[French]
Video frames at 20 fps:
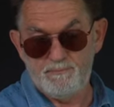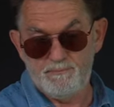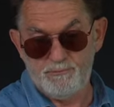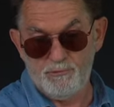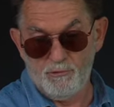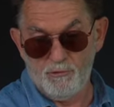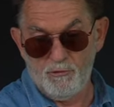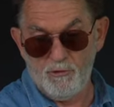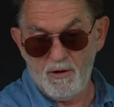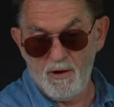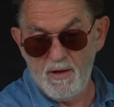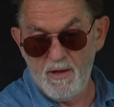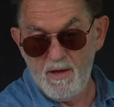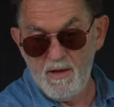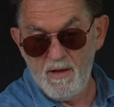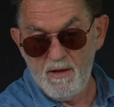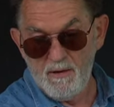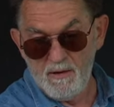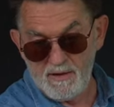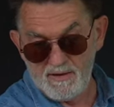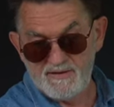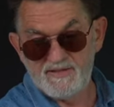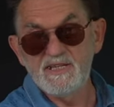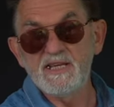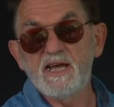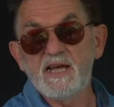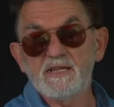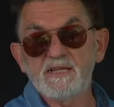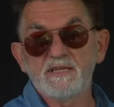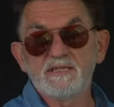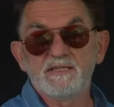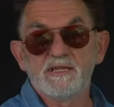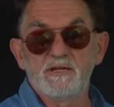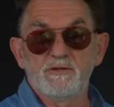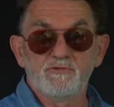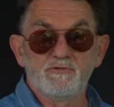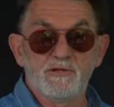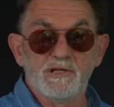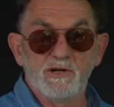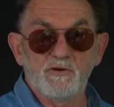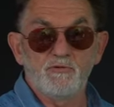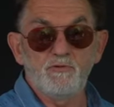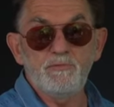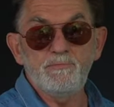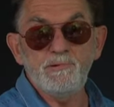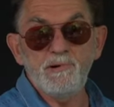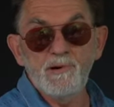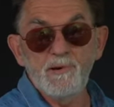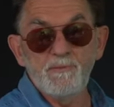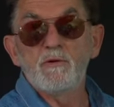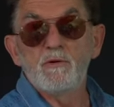pour cicatriser toutes les coupes,